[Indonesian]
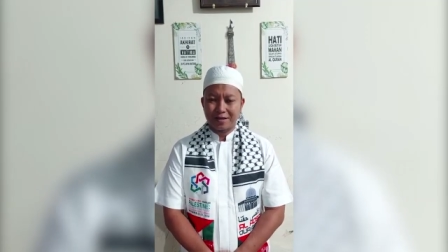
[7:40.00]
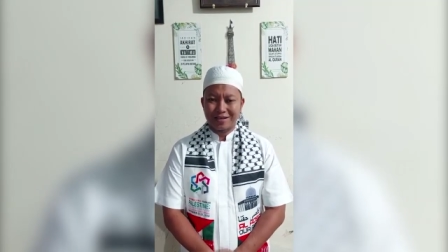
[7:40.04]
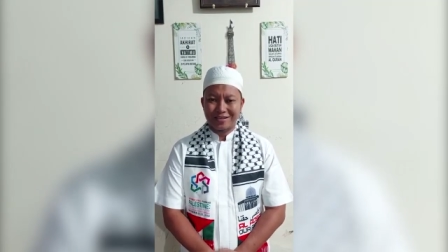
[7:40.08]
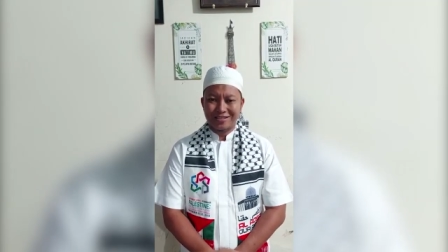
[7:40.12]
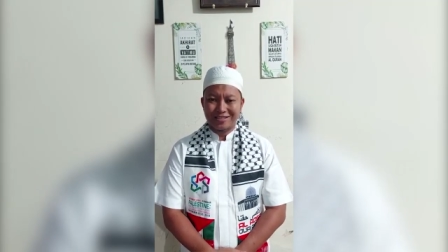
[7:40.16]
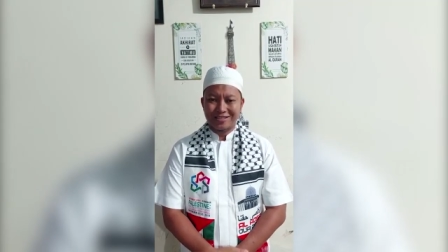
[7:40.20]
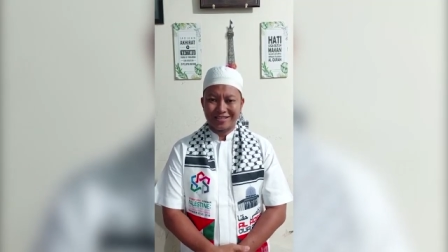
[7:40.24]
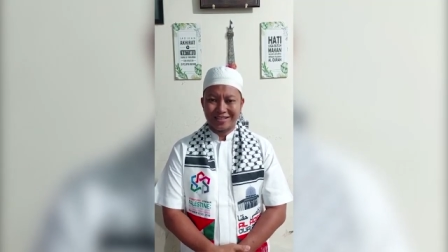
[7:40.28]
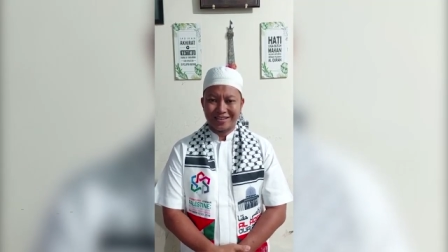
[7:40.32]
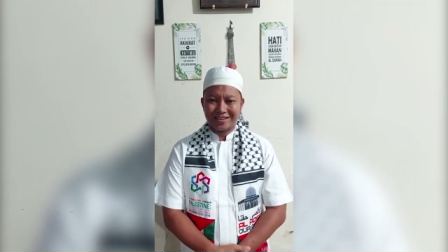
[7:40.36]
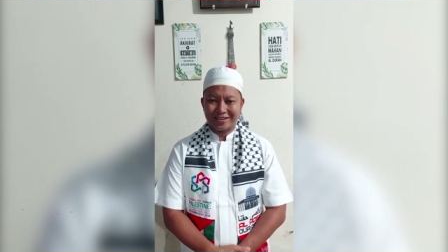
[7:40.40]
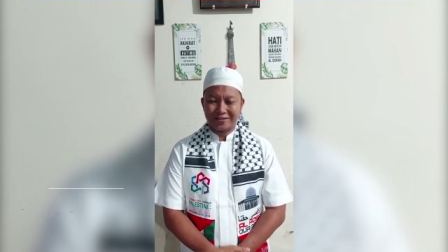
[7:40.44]

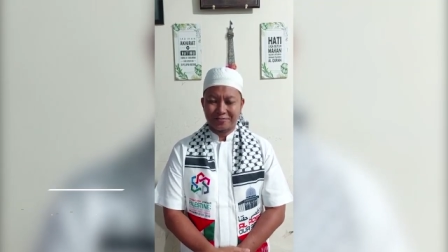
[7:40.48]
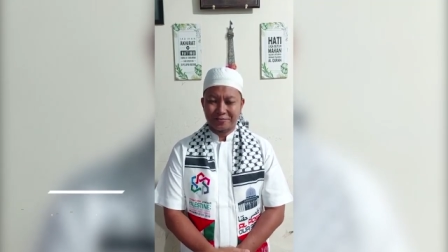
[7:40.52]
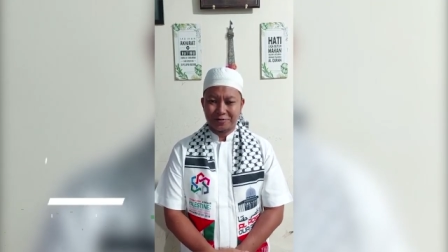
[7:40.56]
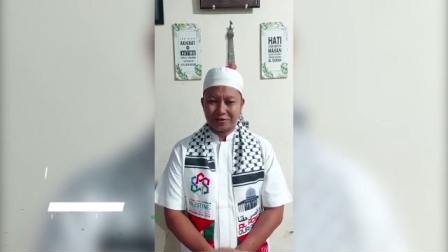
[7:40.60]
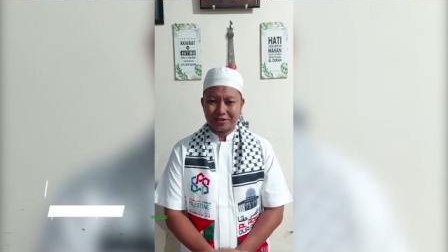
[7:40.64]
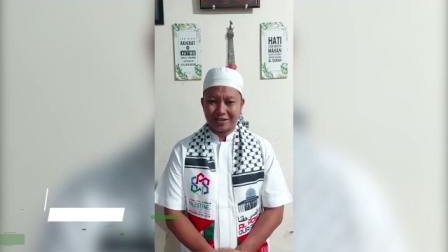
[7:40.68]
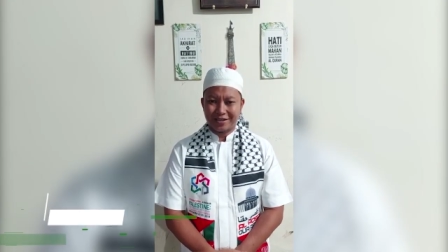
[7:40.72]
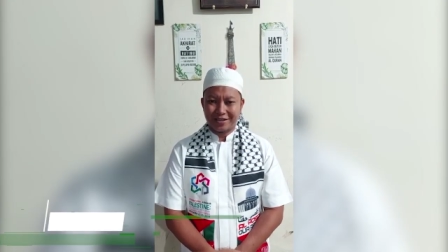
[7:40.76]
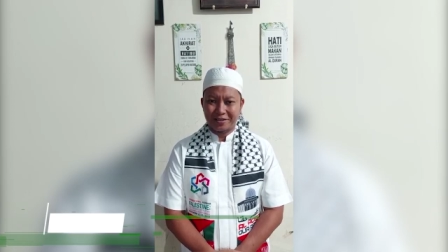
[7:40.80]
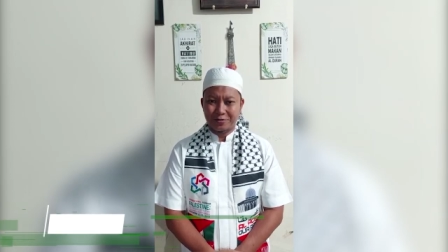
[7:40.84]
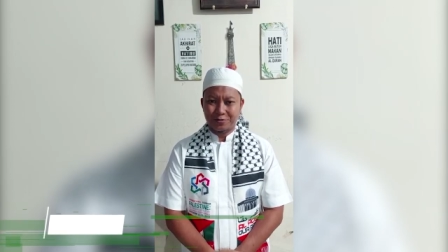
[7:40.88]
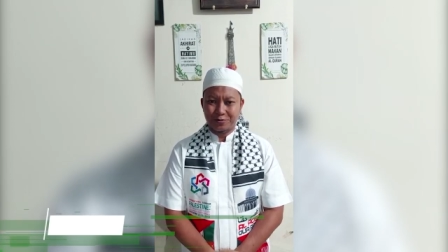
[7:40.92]

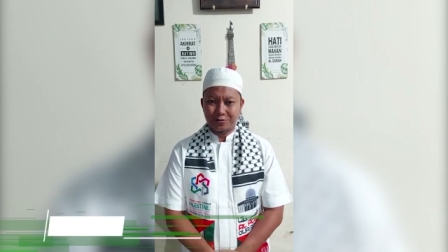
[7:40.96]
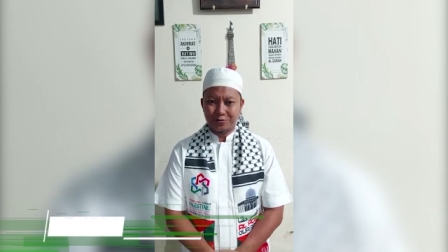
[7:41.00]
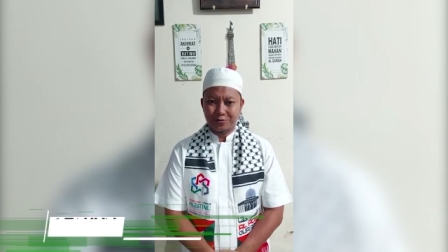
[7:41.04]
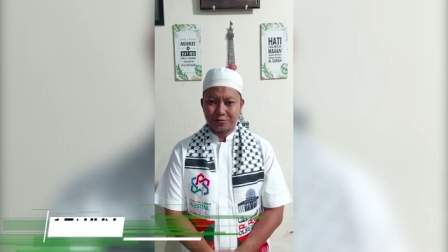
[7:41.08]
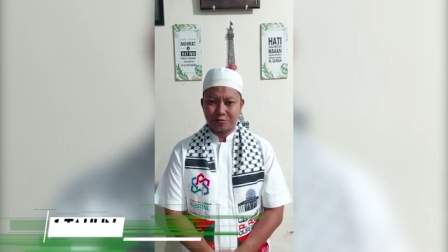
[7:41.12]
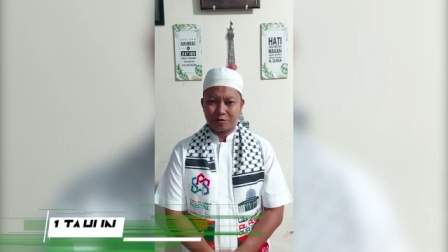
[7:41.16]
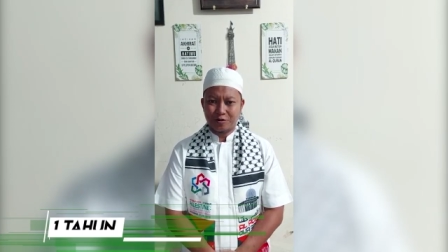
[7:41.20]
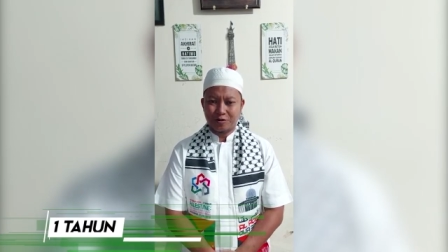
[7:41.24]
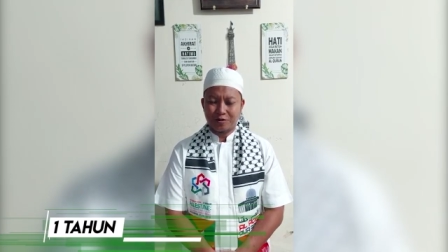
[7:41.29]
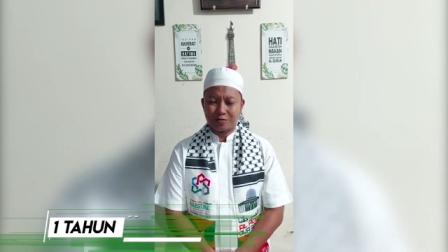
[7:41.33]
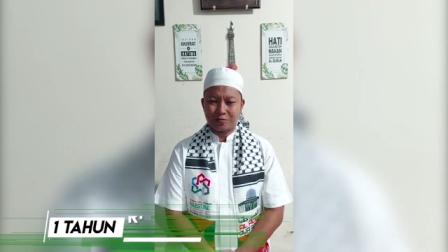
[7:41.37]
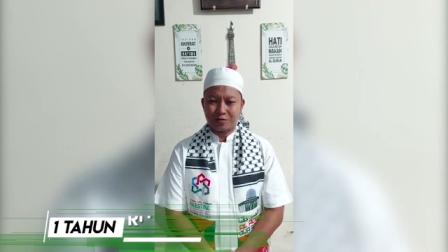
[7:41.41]
Assalamualaikum
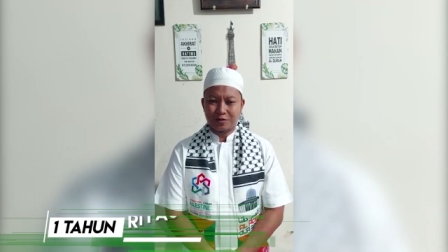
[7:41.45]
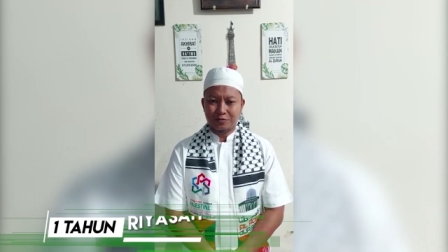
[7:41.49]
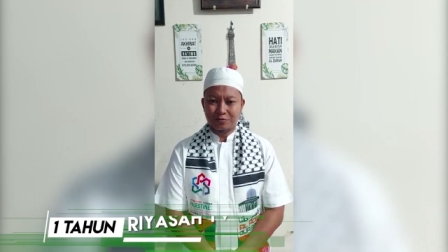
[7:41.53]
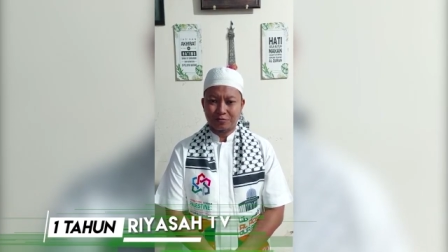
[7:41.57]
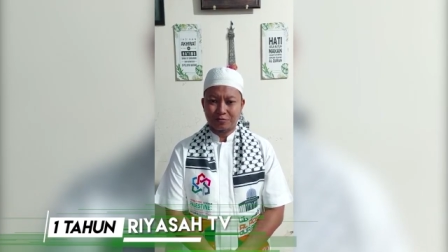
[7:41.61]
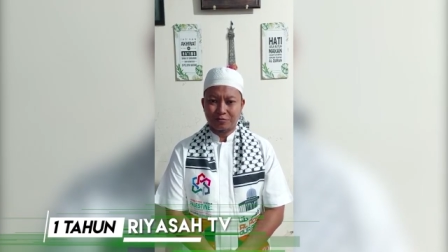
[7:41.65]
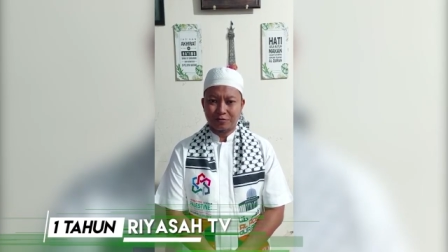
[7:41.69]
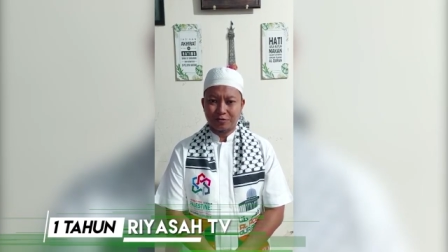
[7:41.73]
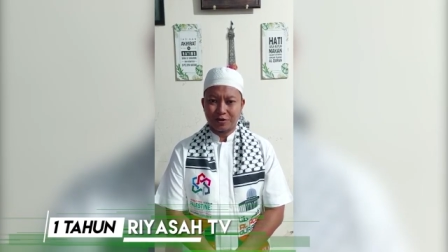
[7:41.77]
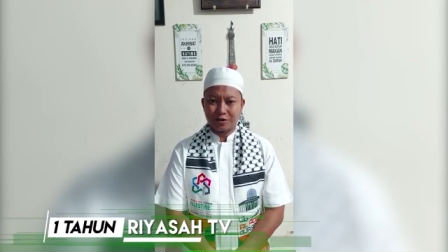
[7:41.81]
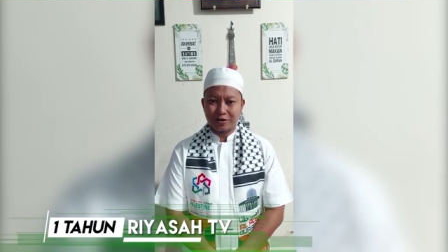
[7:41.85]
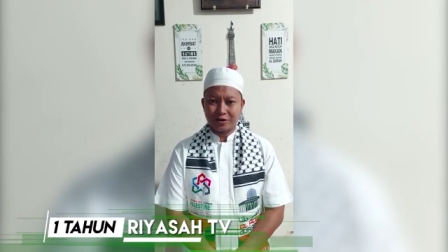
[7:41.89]

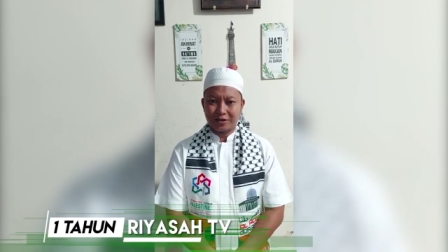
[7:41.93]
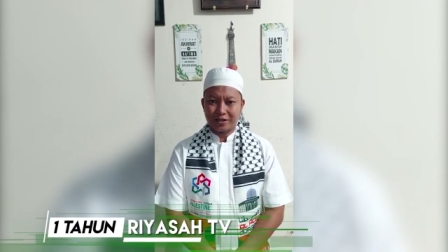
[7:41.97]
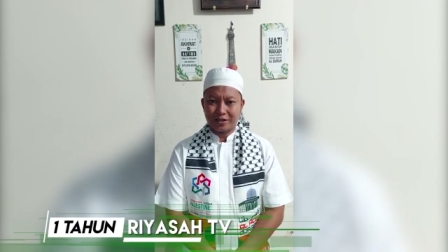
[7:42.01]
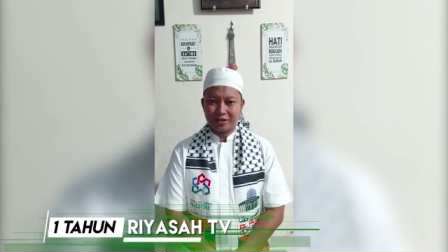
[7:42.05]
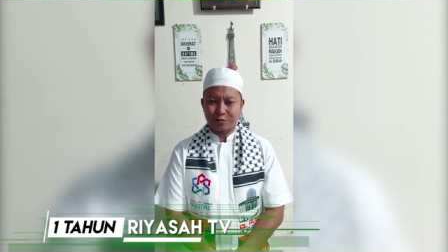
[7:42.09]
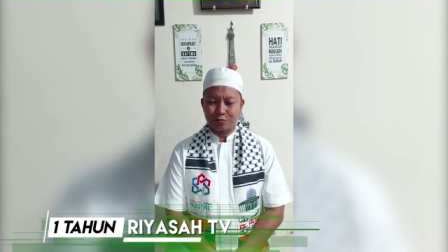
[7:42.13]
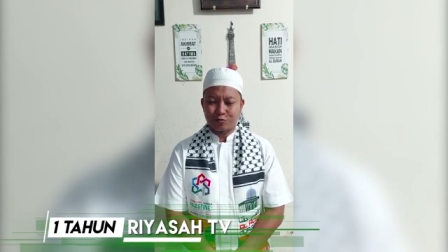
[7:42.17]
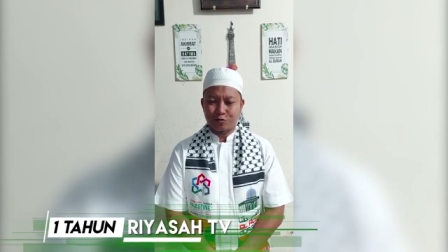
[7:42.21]
warahmatullahi